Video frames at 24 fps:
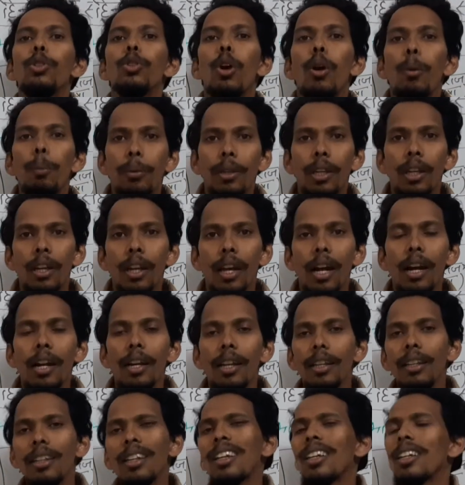जॉब के
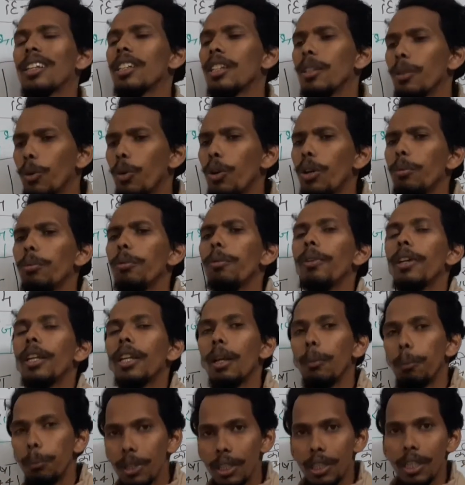रिगार्डिंग या किसी कोई भी
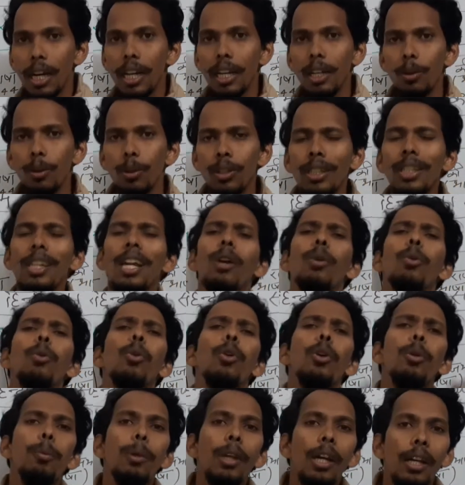विज्ञप्ति जारी होती है या
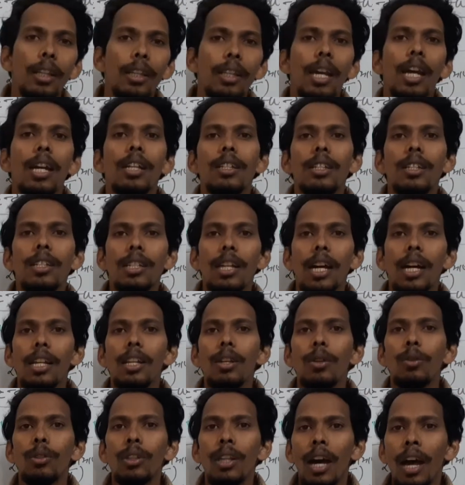कोई भी अध्याचन जारी
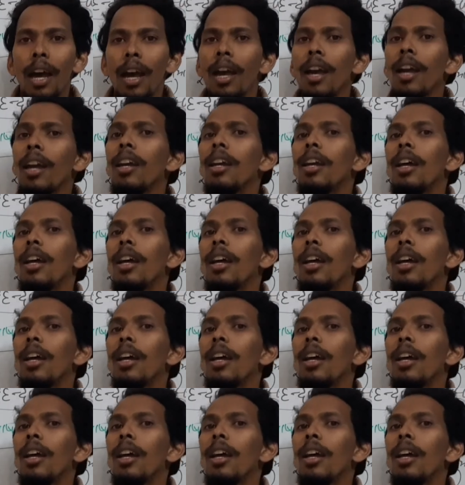होता है